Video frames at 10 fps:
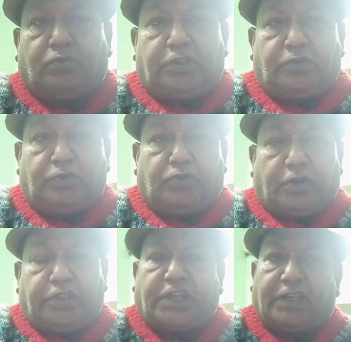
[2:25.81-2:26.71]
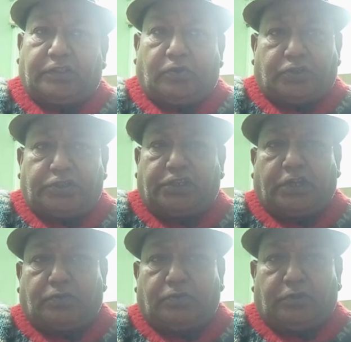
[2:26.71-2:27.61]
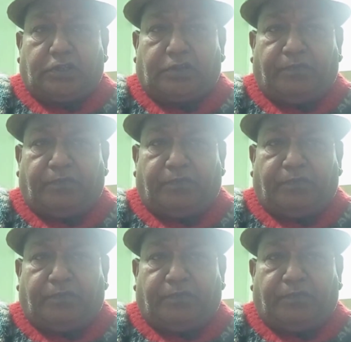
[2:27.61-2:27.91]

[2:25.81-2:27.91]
করলেন ওই ঘরে থাকতে অস্বীকার করলেন